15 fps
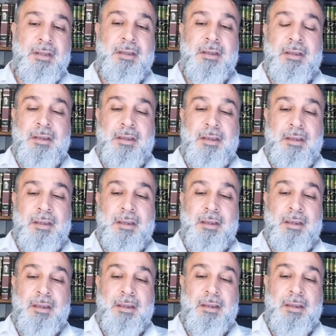welchem,
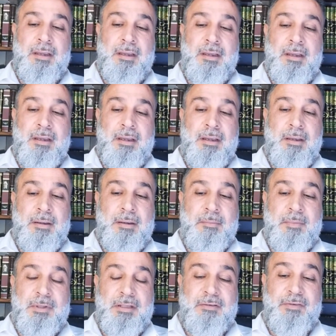
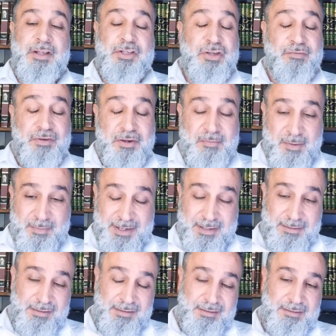äh, mit welcher
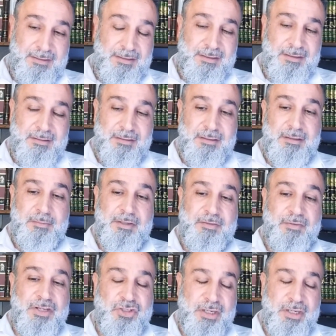Firma man handelt, ne?